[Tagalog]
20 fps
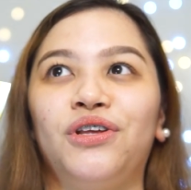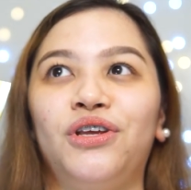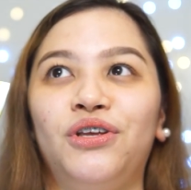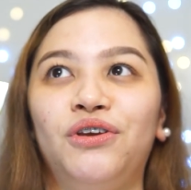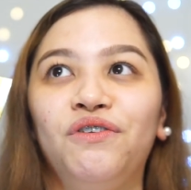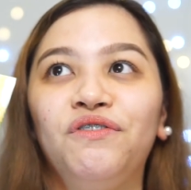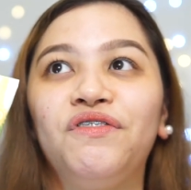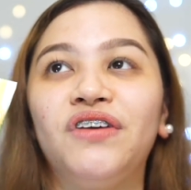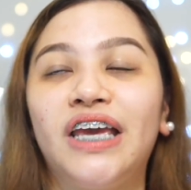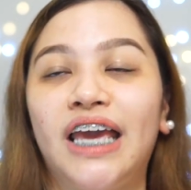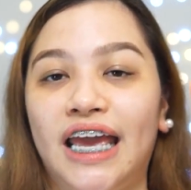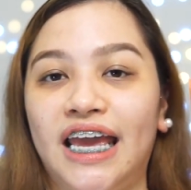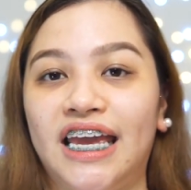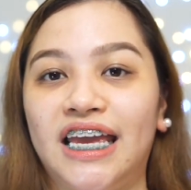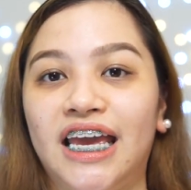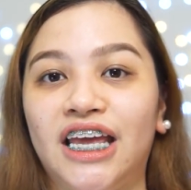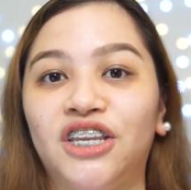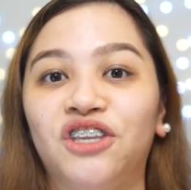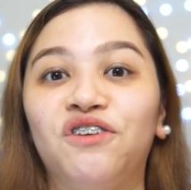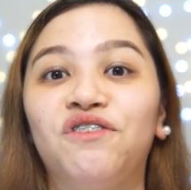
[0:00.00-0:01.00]

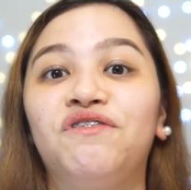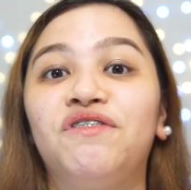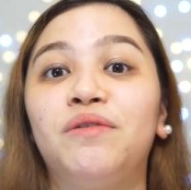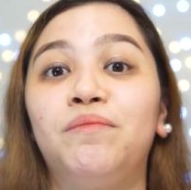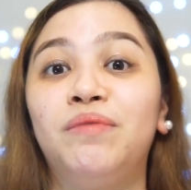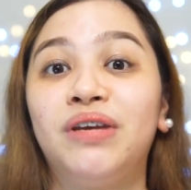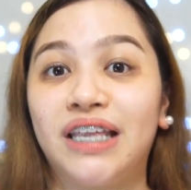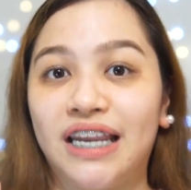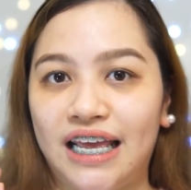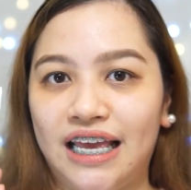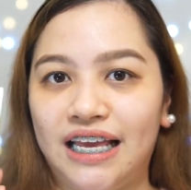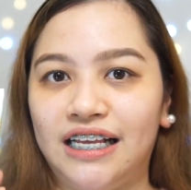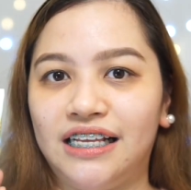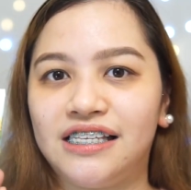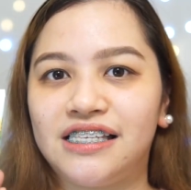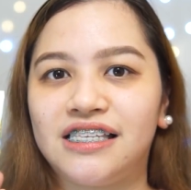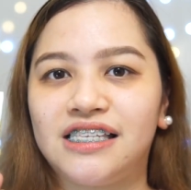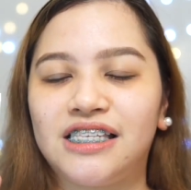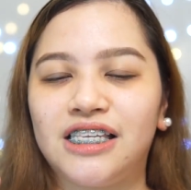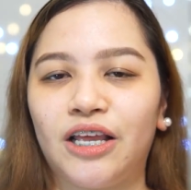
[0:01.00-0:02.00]
UVA and UVB
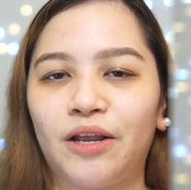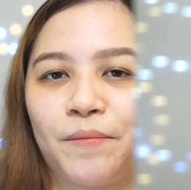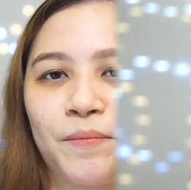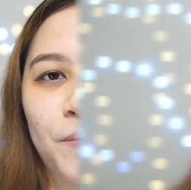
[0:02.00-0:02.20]
rays.